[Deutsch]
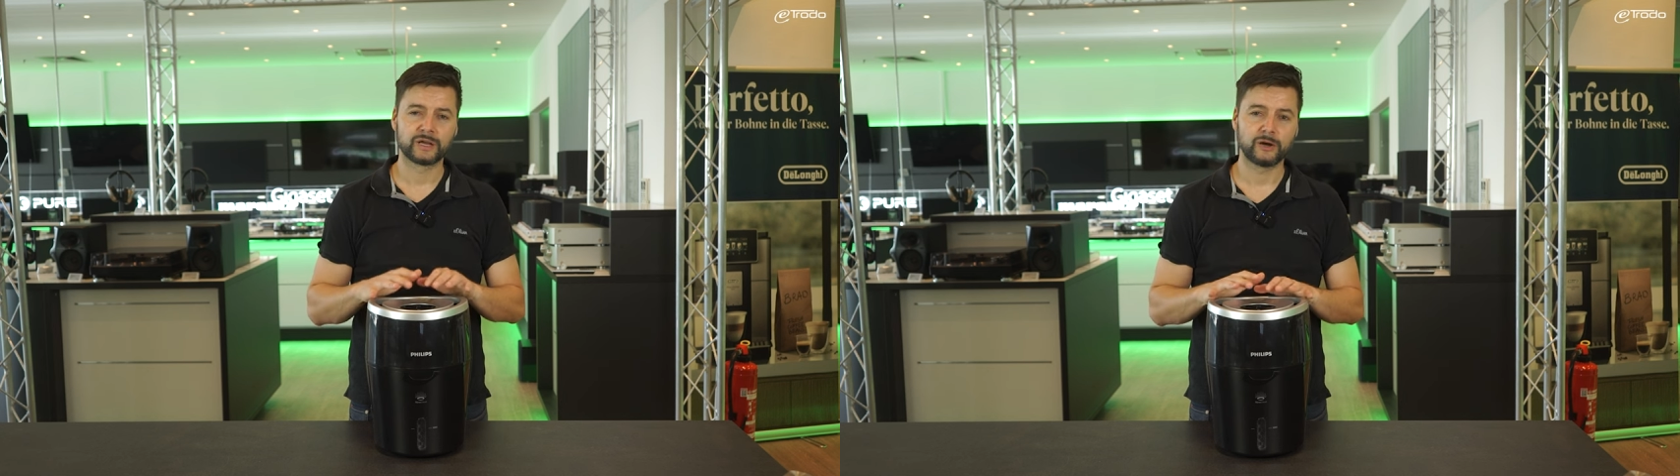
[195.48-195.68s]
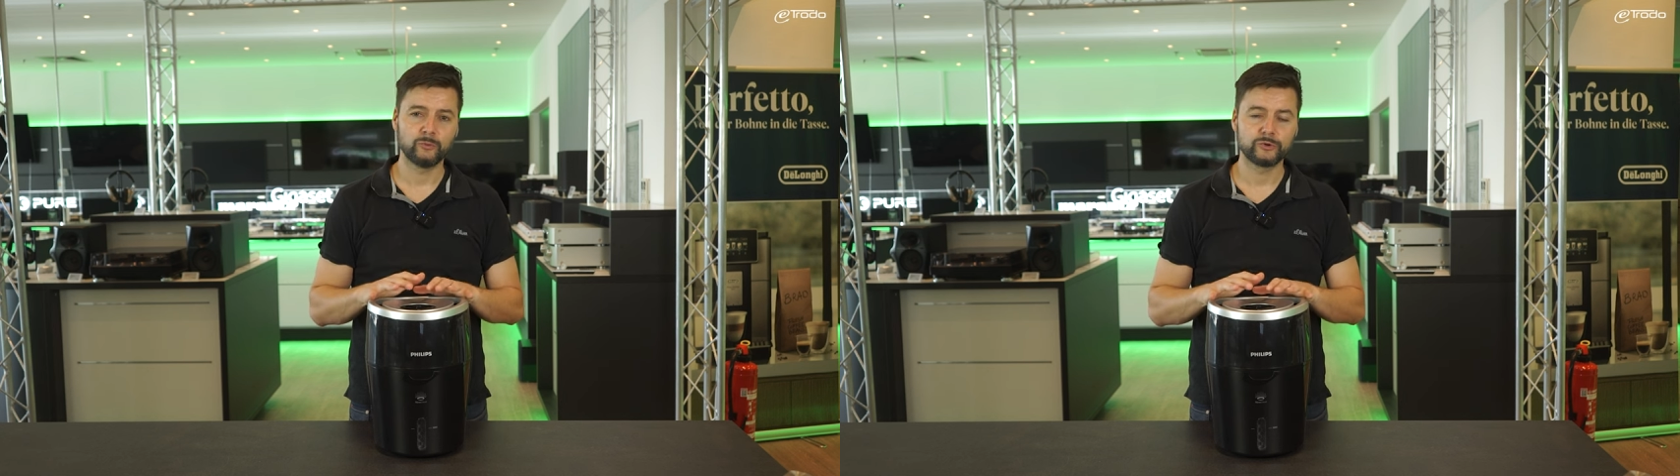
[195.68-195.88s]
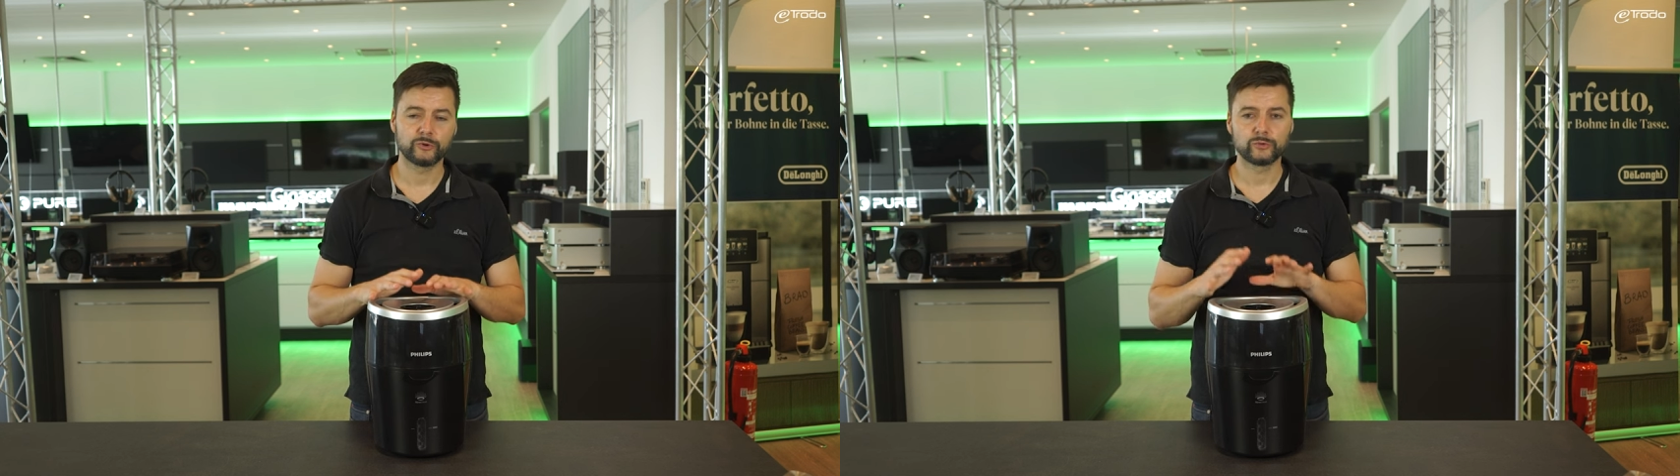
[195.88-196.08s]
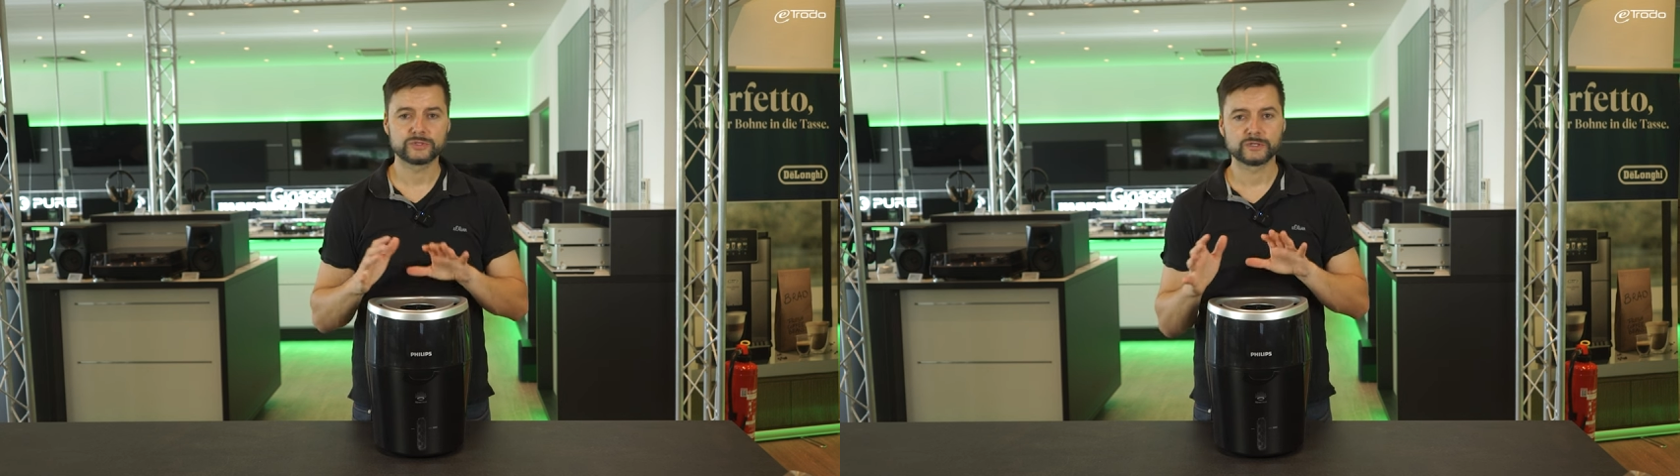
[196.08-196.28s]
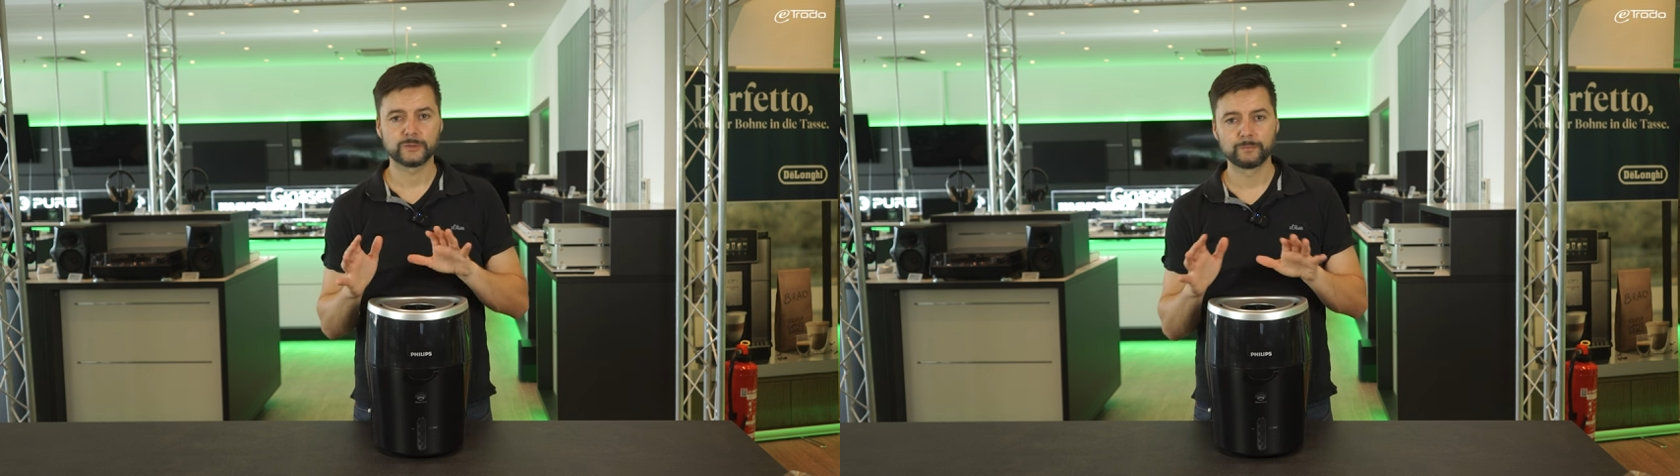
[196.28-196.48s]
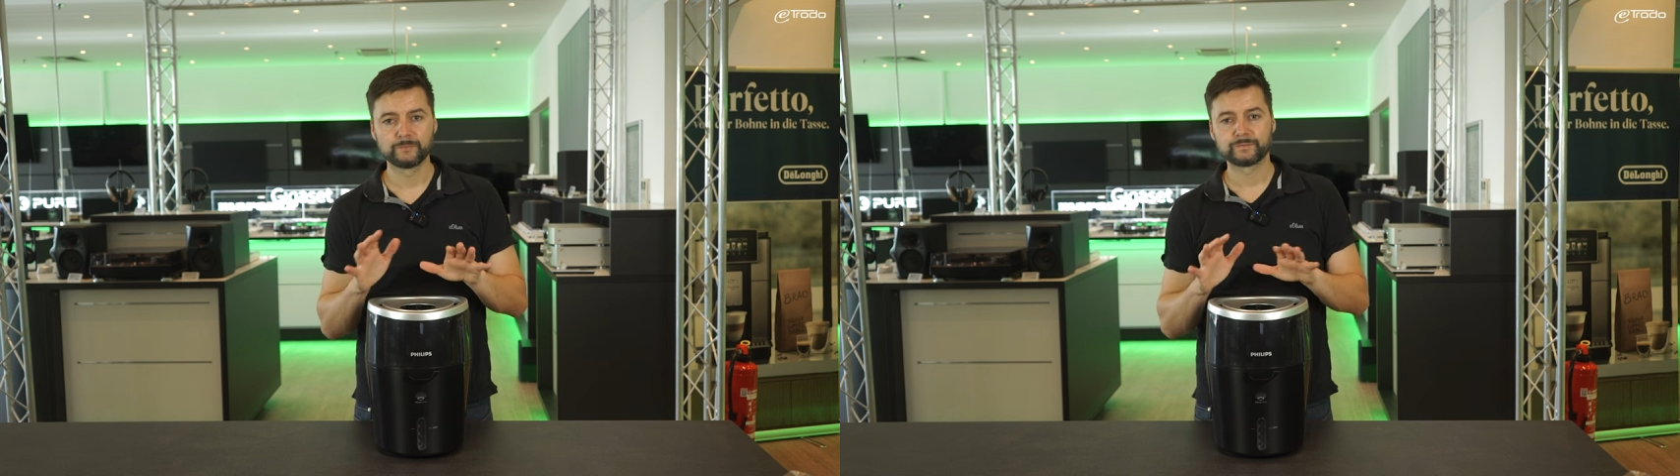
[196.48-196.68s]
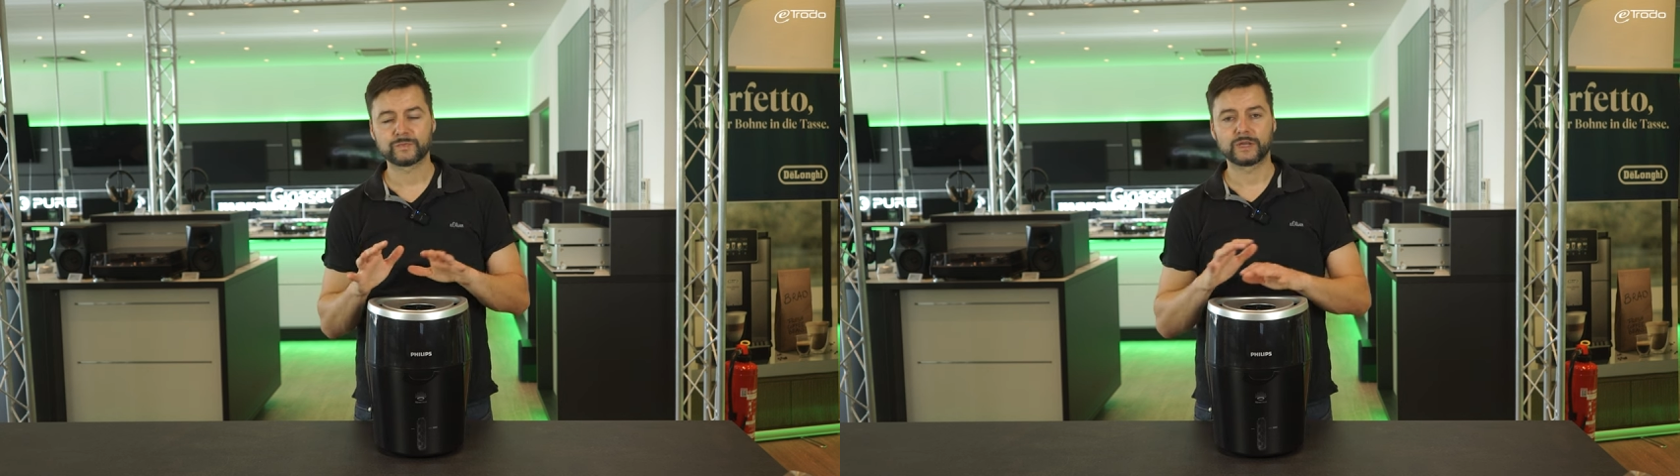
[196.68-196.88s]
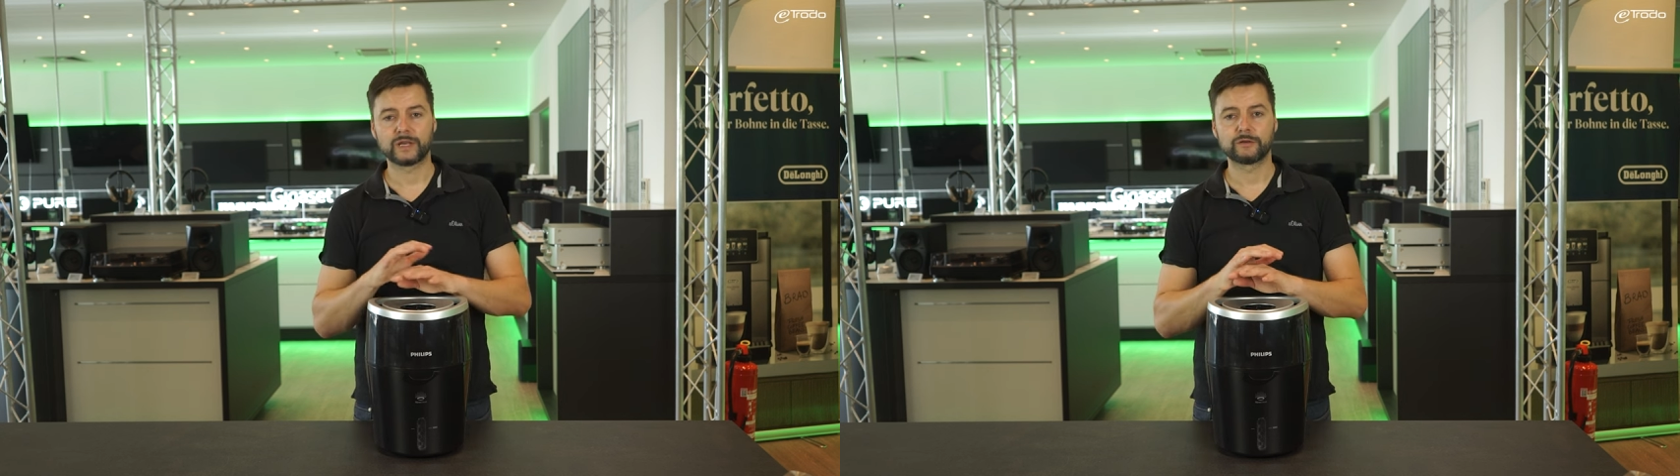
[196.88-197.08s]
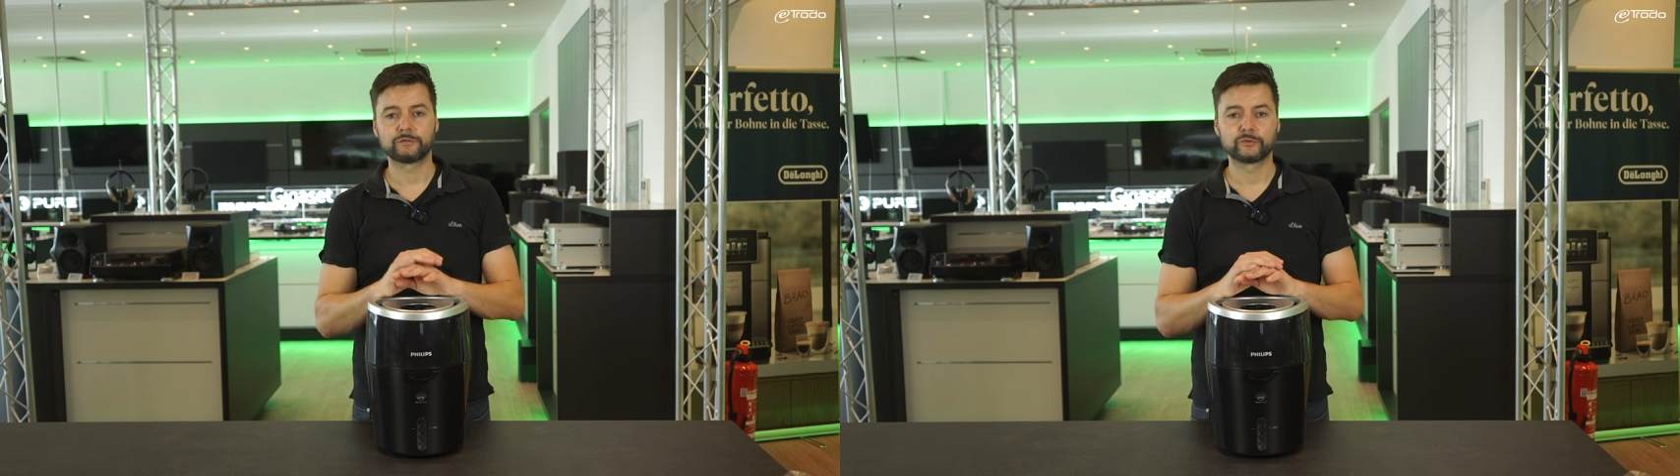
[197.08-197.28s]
Raumgröße, ja,